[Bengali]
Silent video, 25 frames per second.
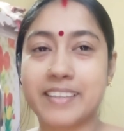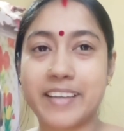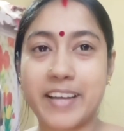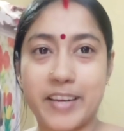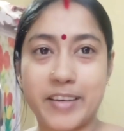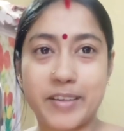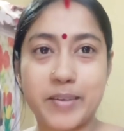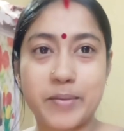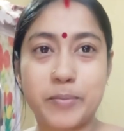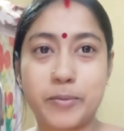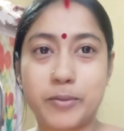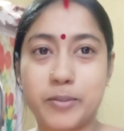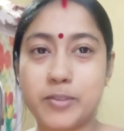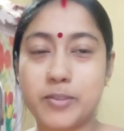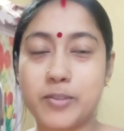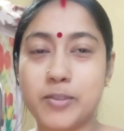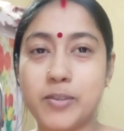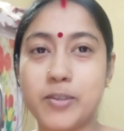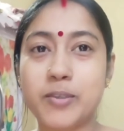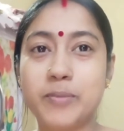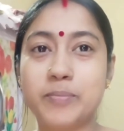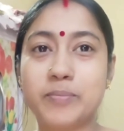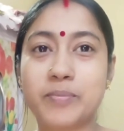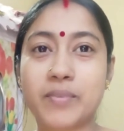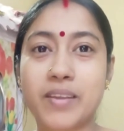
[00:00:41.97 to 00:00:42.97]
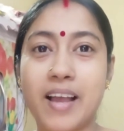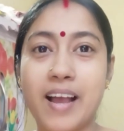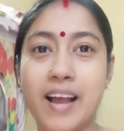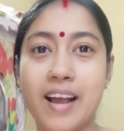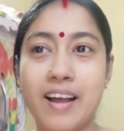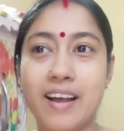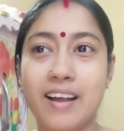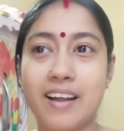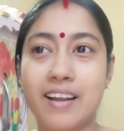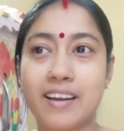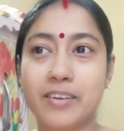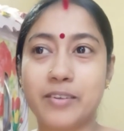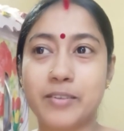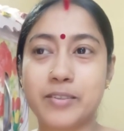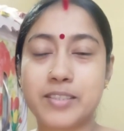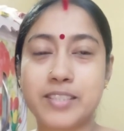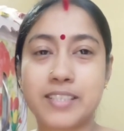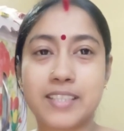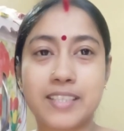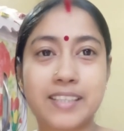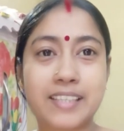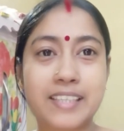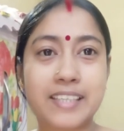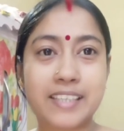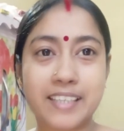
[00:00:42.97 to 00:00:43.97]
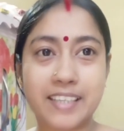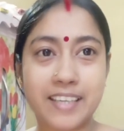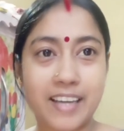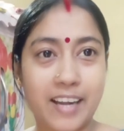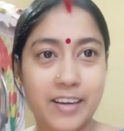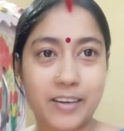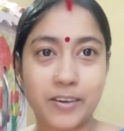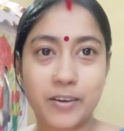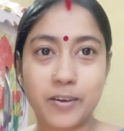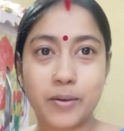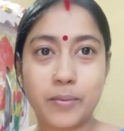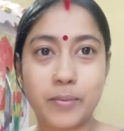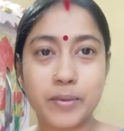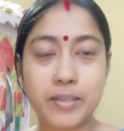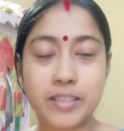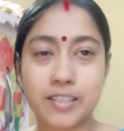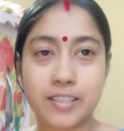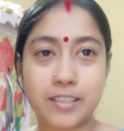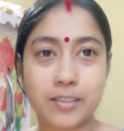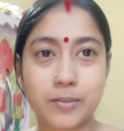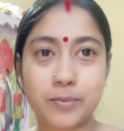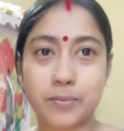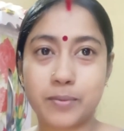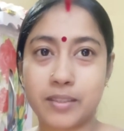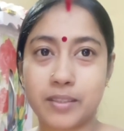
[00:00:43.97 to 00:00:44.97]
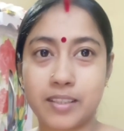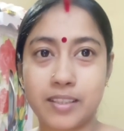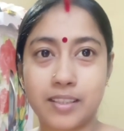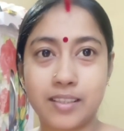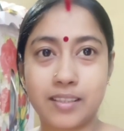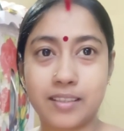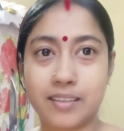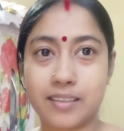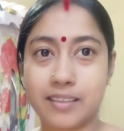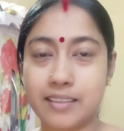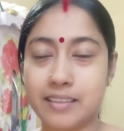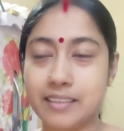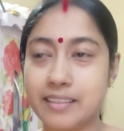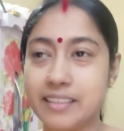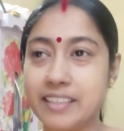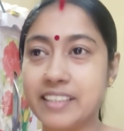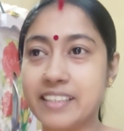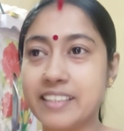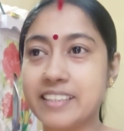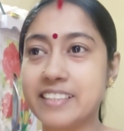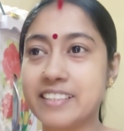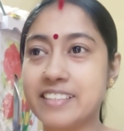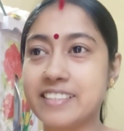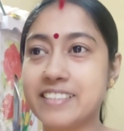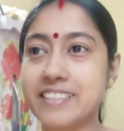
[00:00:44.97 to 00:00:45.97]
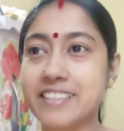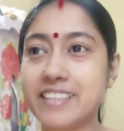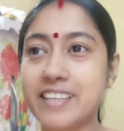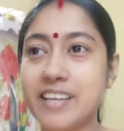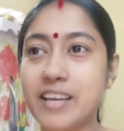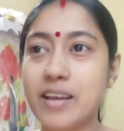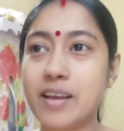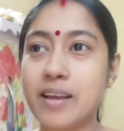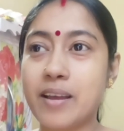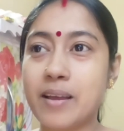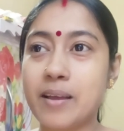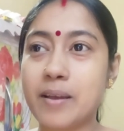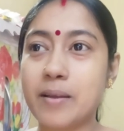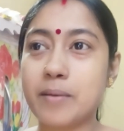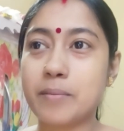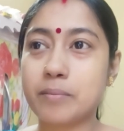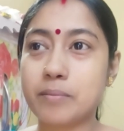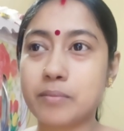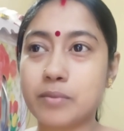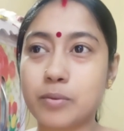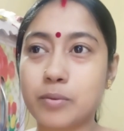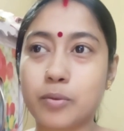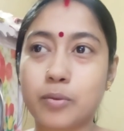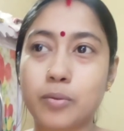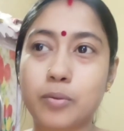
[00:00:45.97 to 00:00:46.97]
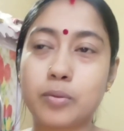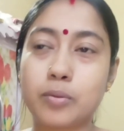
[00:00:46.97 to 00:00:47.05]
কালকে বলছিল আর হচ্ছে কি কি রান্না হবে সেটা তোমাদের হ্যাঁ, দেখিয়ে দিচ্ছি তো